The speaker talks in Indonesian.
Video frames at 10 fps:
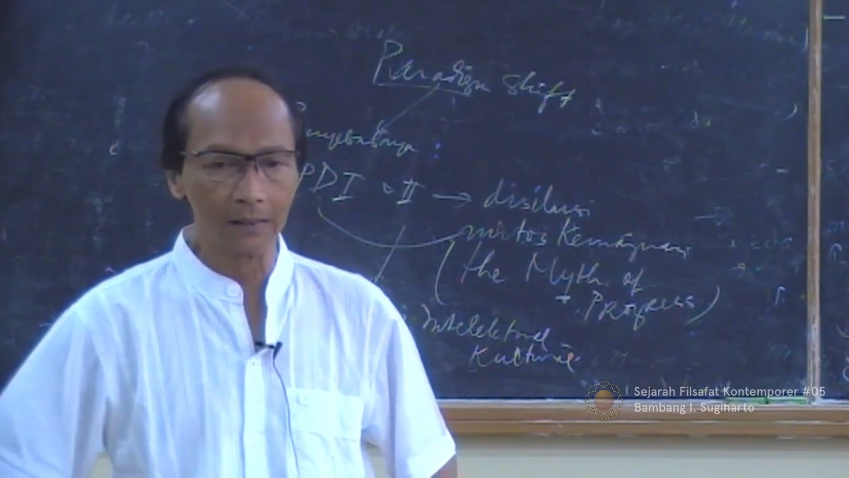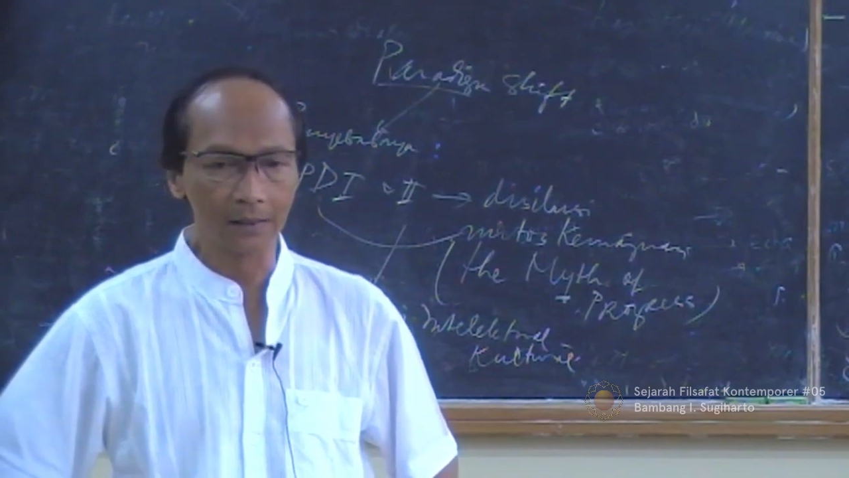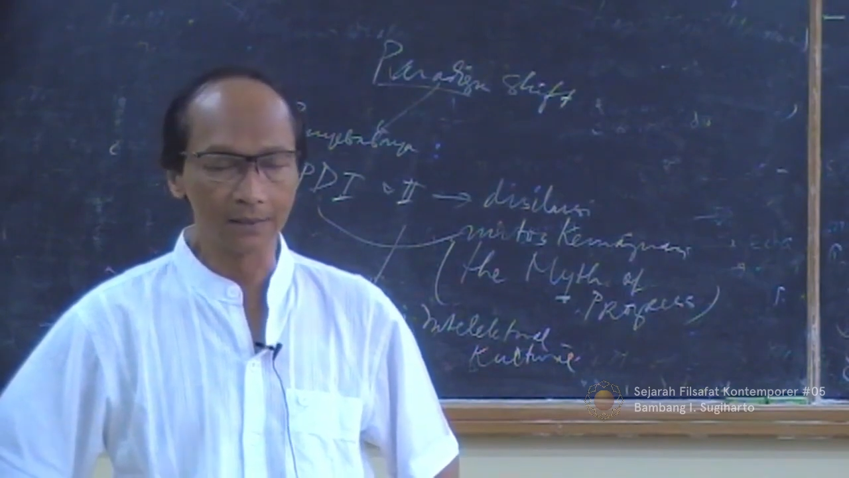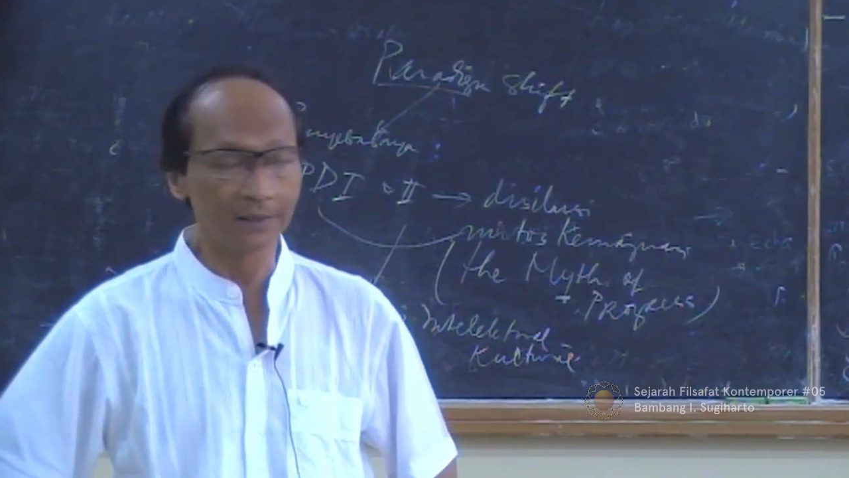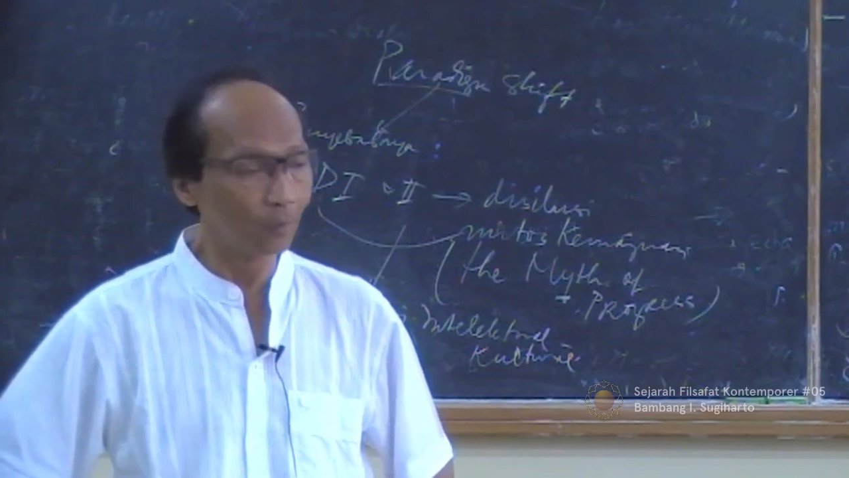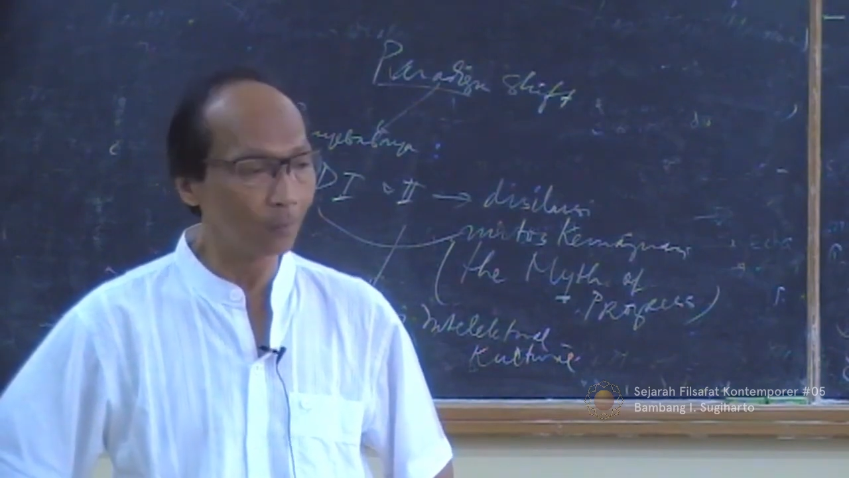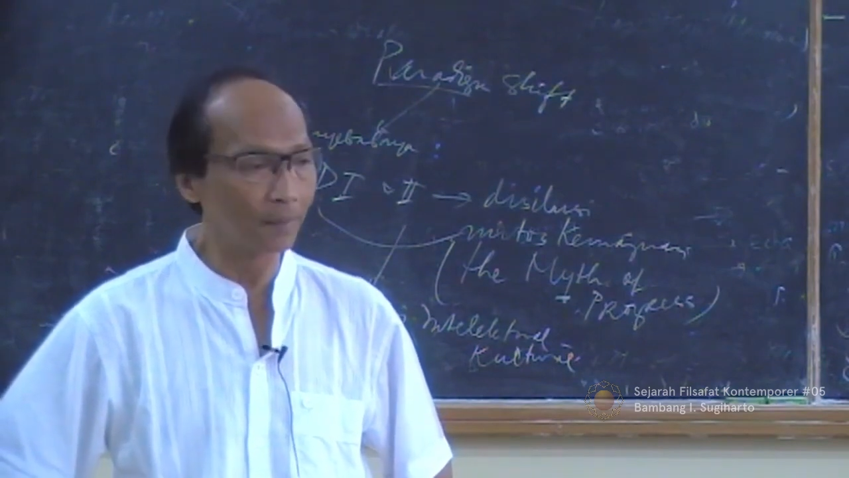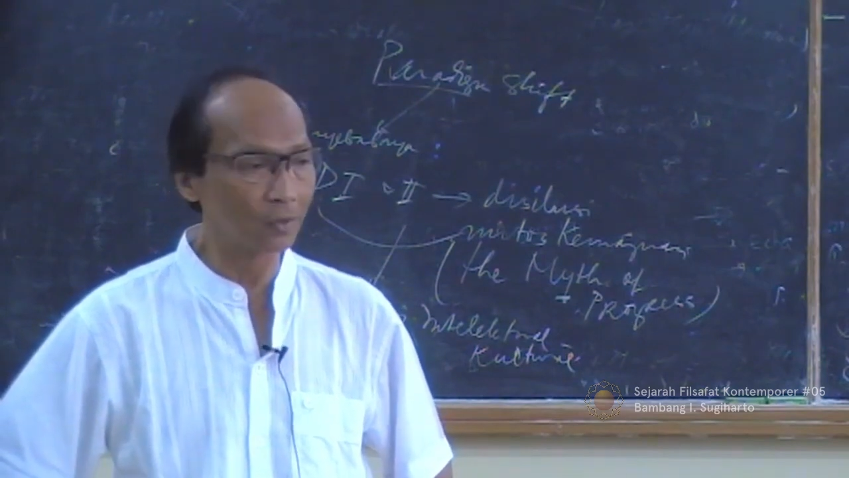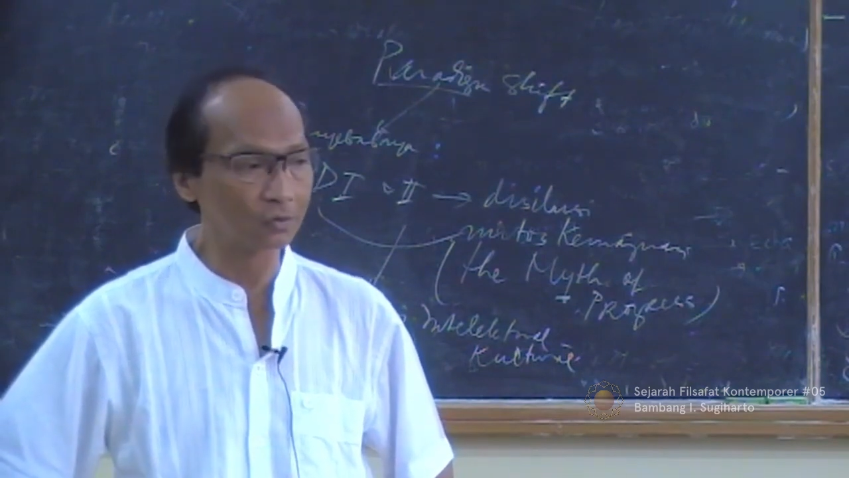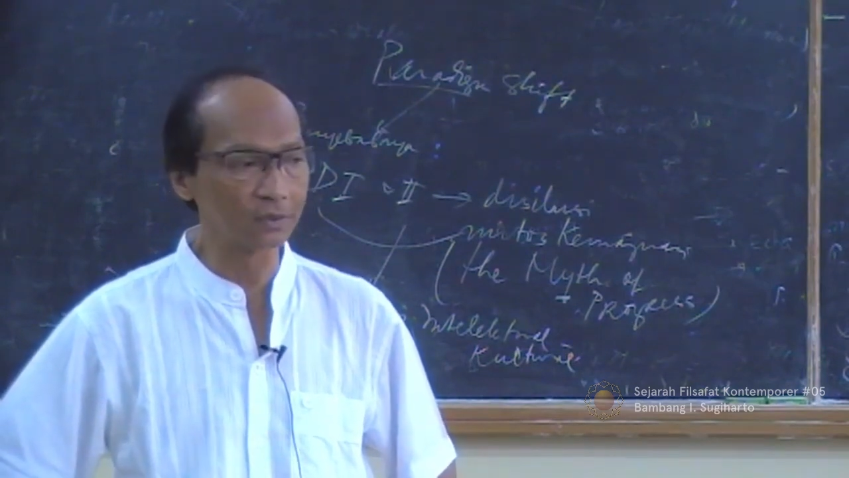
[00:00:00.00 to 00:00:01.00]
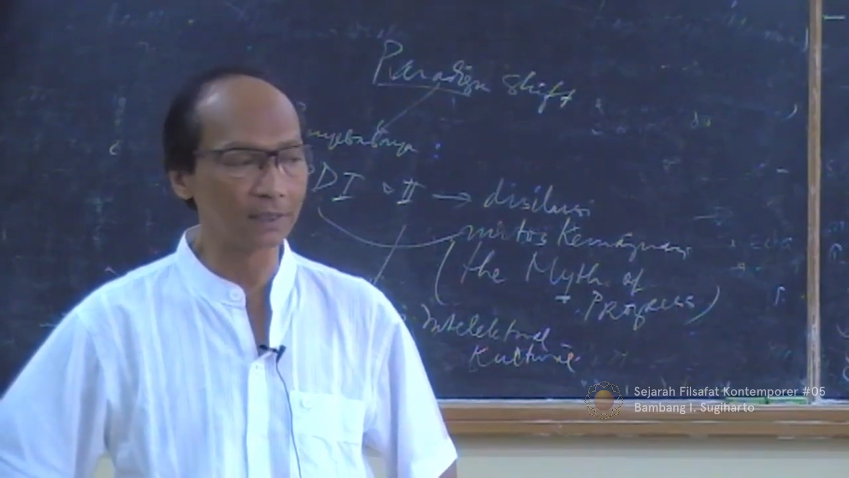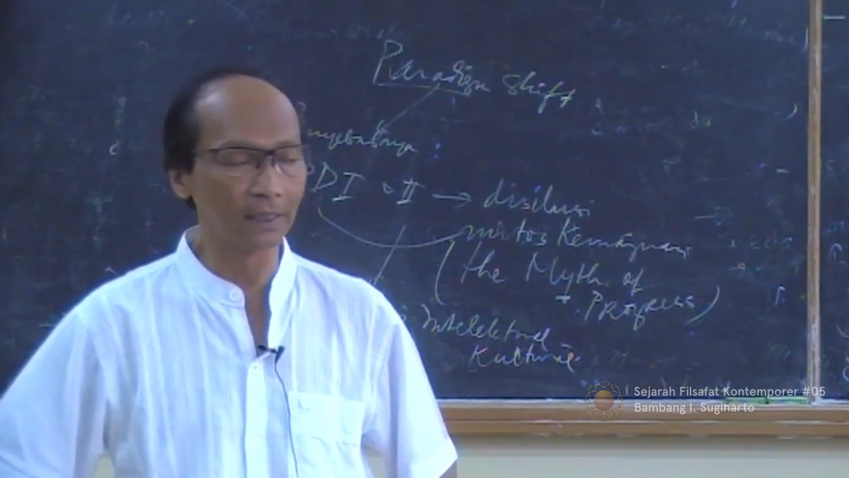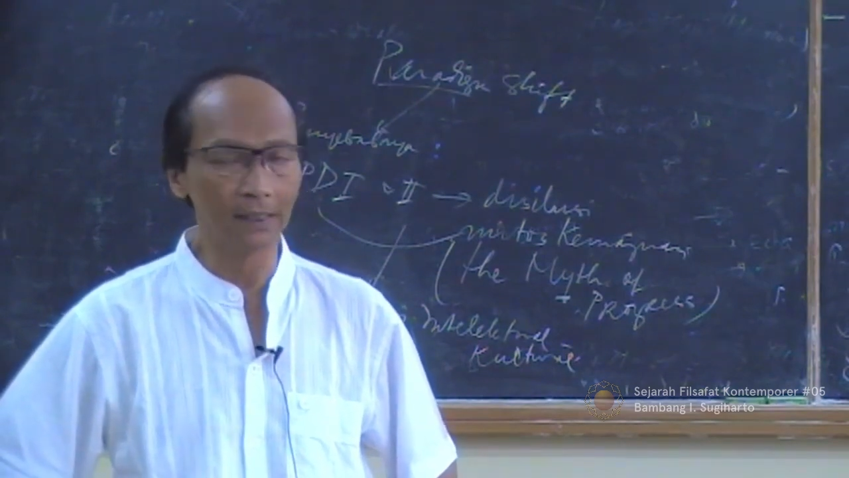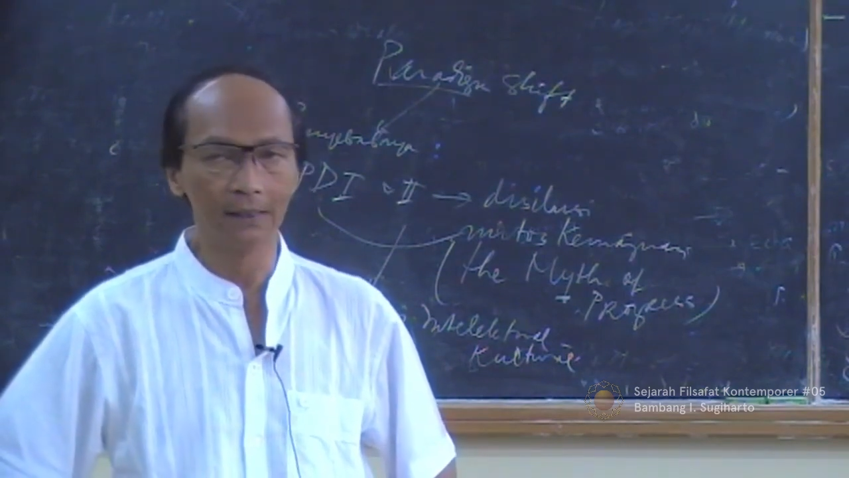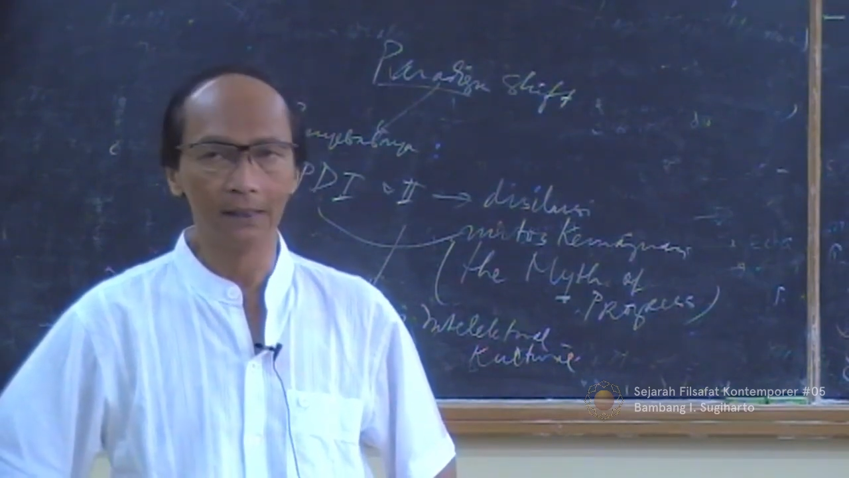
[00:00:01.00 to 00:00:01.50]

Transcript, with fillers: uh, seni rupa khususnya